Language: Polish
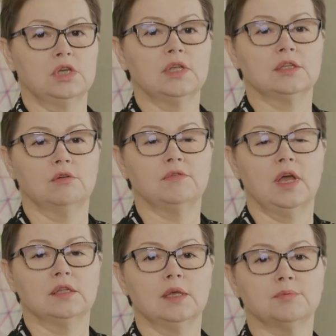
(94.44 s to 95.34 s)
się na
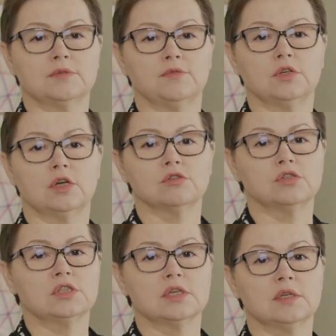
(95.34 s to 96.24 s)
nowy etap swojego
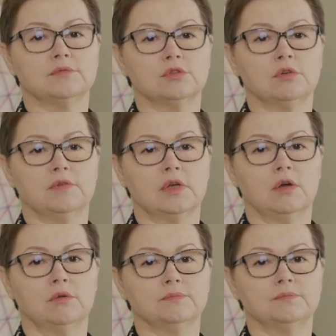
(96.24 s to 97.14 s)
życia
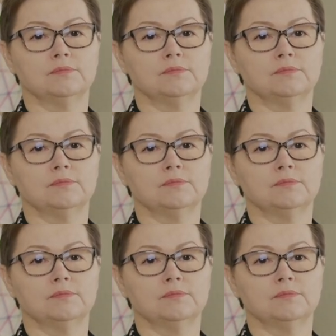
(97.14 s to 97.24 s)
zawodowego,